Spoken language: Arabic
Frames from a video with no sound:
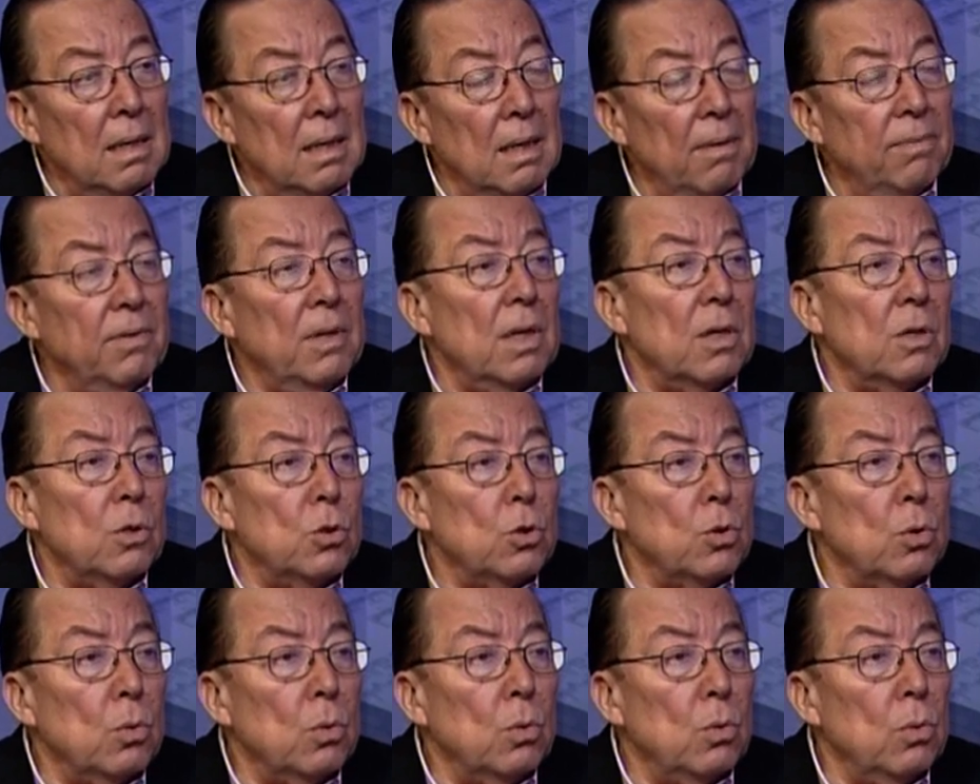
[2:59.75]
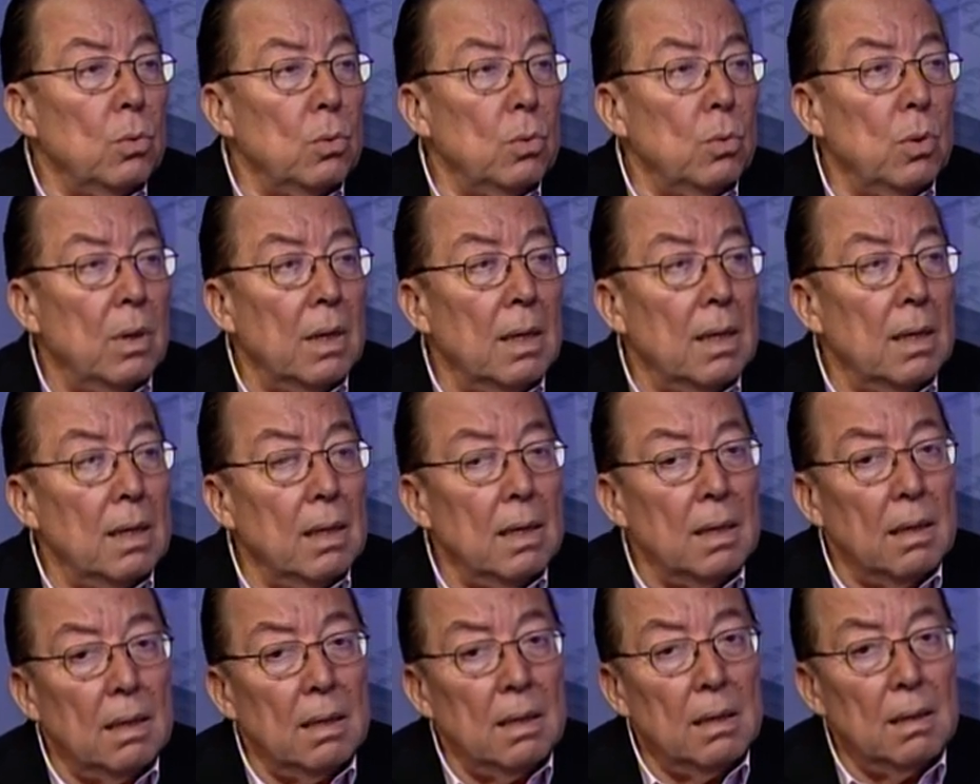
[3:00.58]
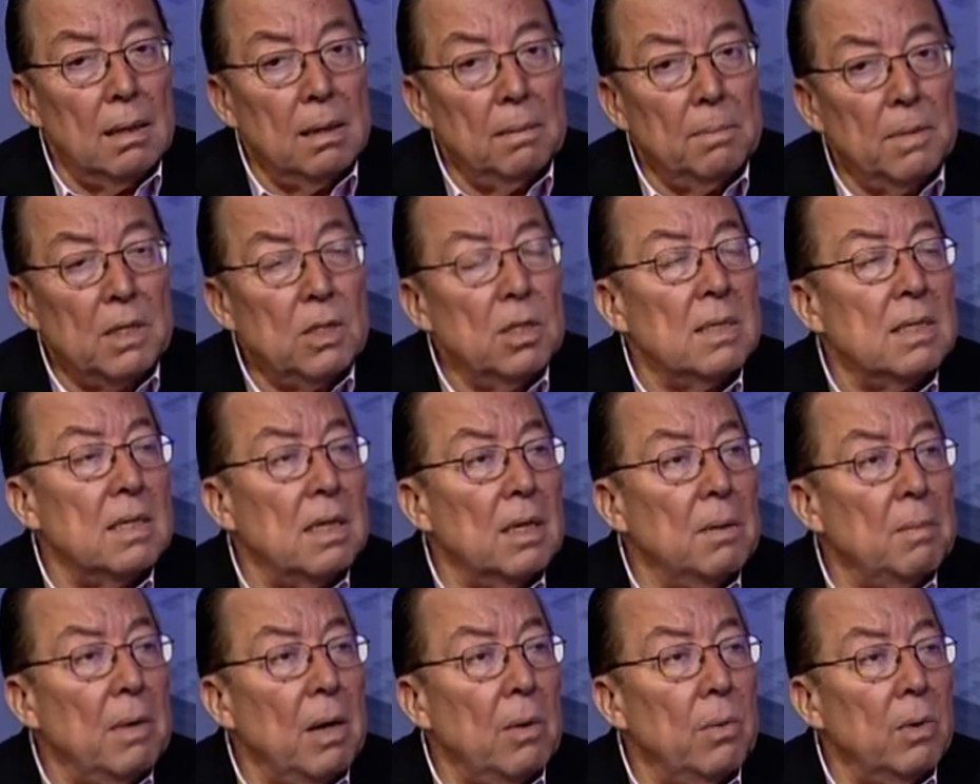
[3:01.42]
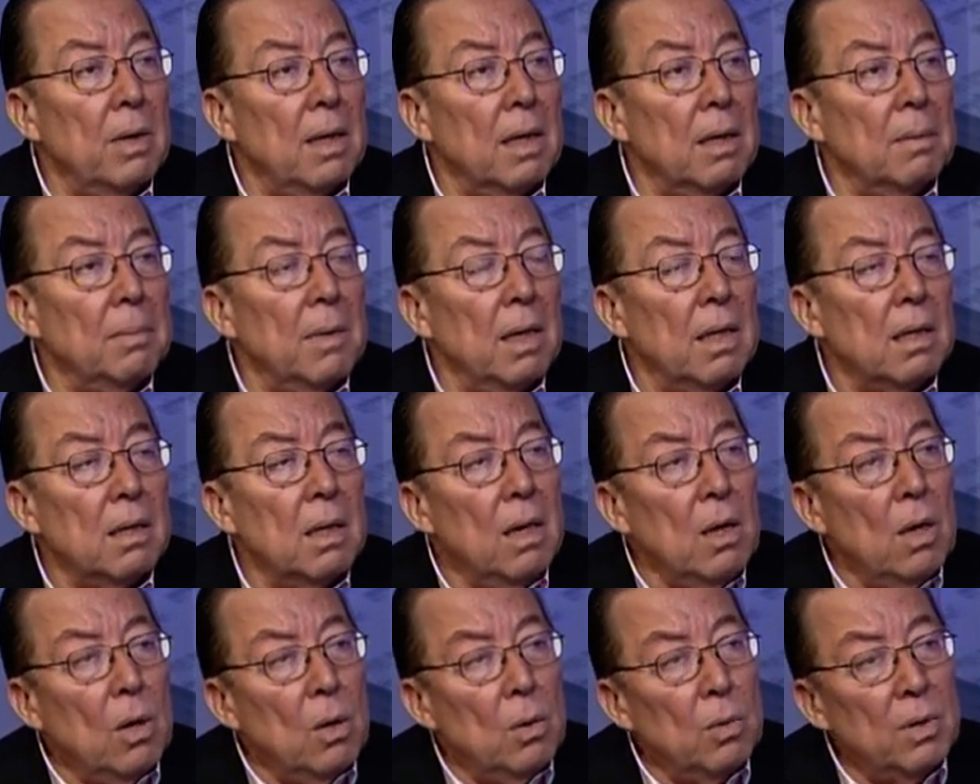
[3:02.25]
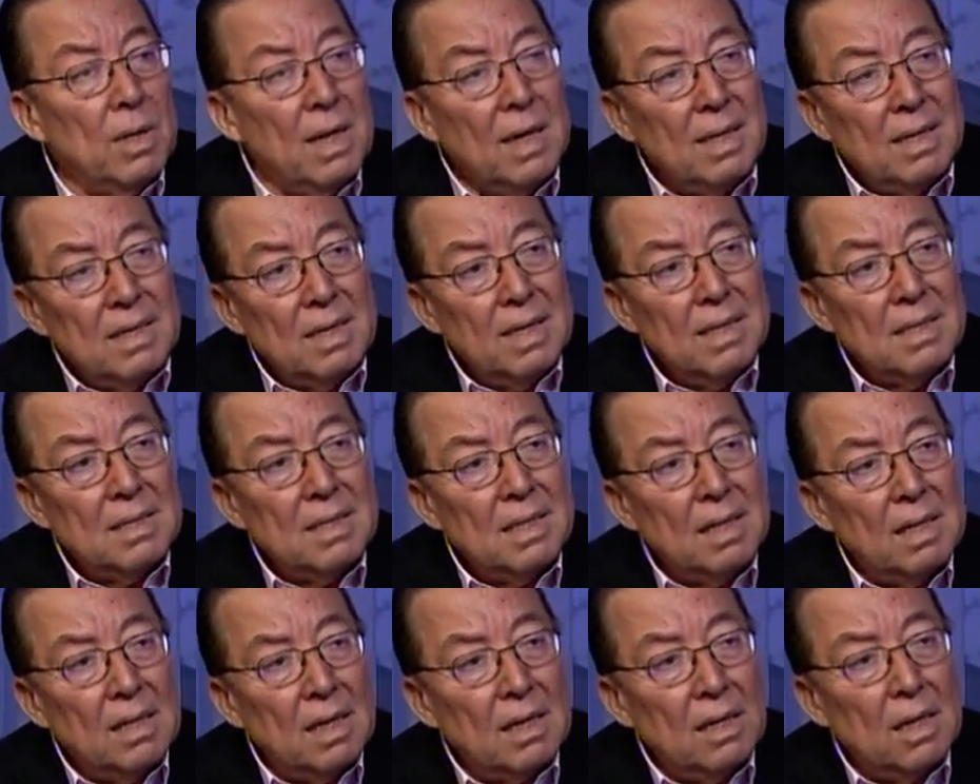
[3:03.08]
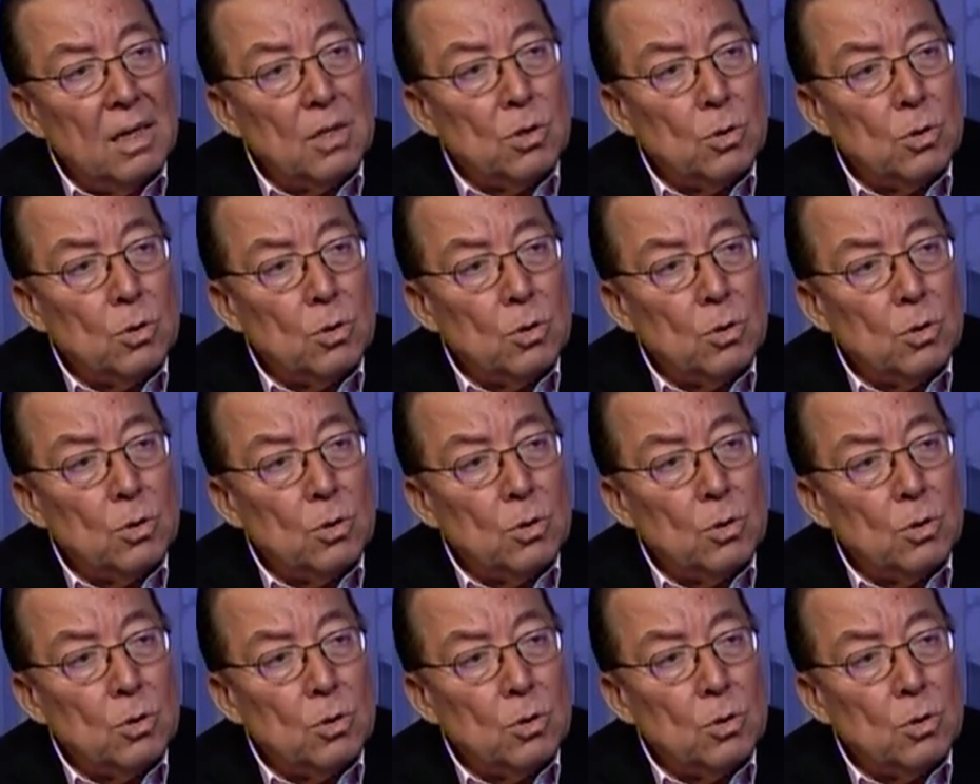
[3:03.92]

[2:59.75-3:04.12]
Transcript: دفتر الشروط ومجلس الانماء والاعمار هناك ستة